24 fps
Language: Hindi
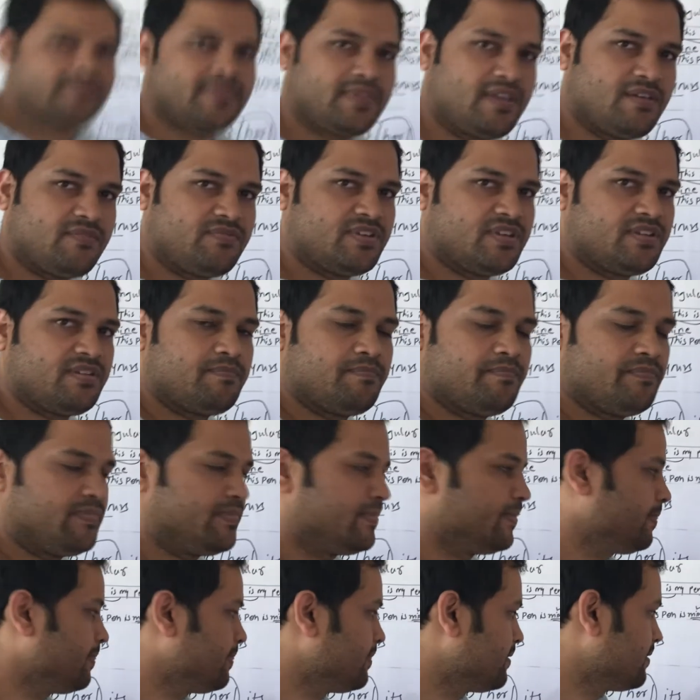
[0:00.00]
या फिर
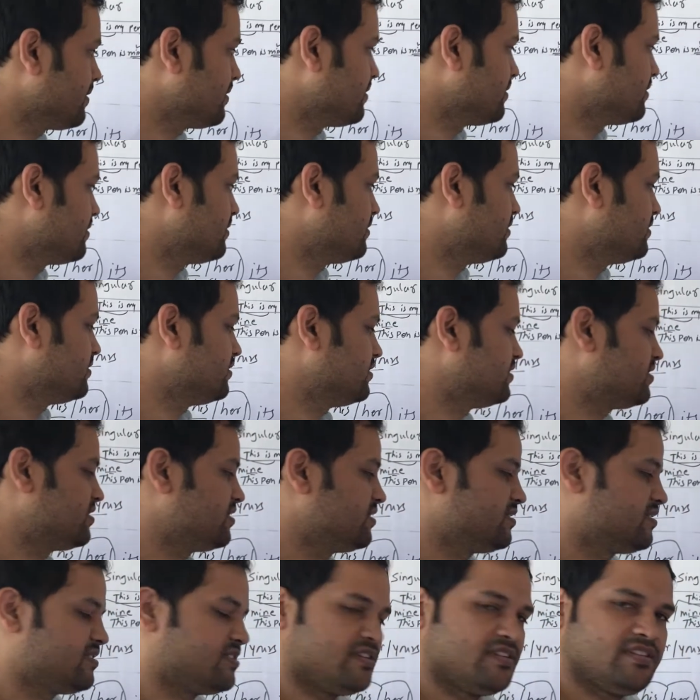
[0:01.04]
दिस
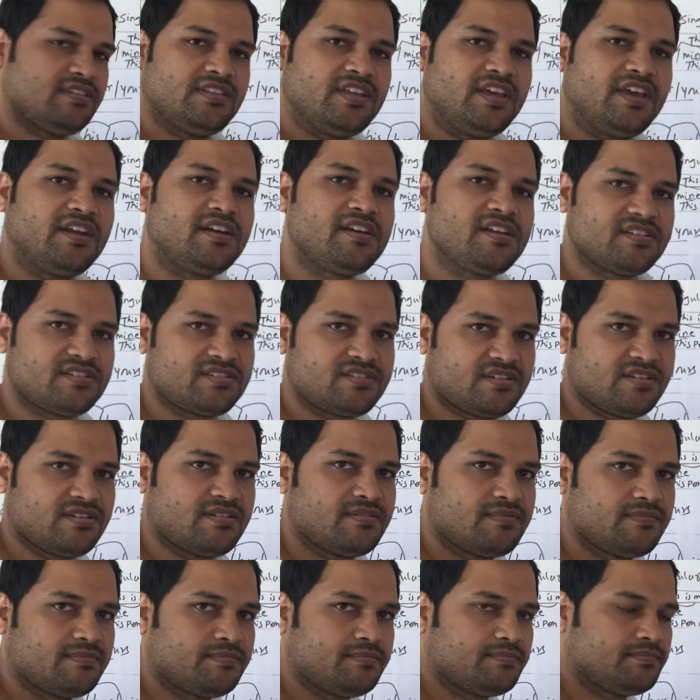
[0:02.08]
इज देयर डस्टर
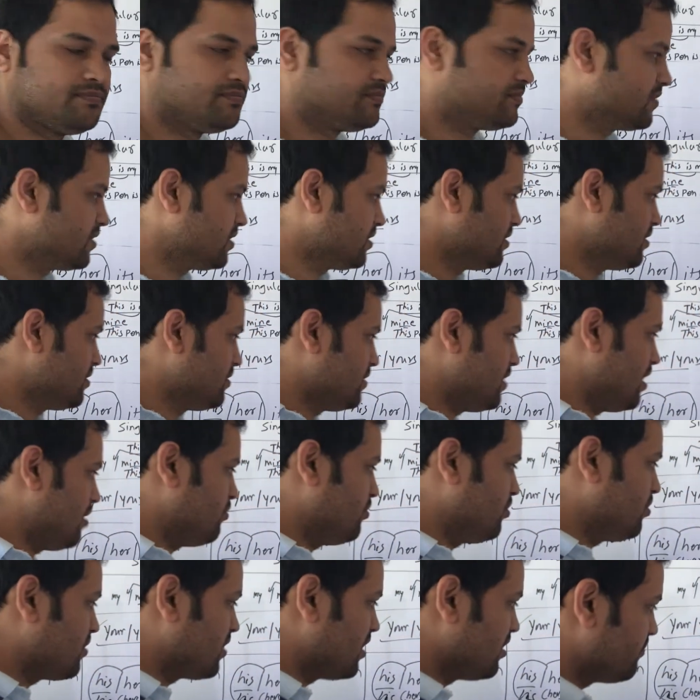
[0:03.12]
आप
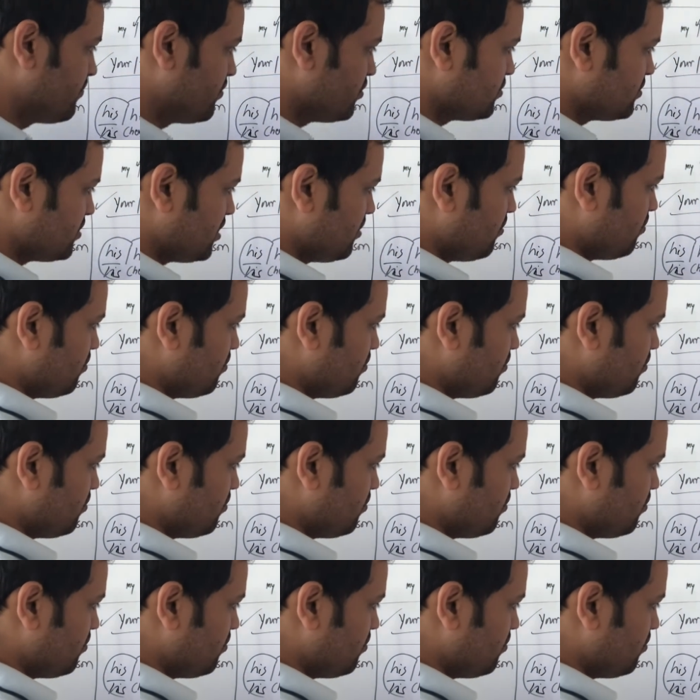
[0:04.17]
लोग कन्फ्यूज नहीं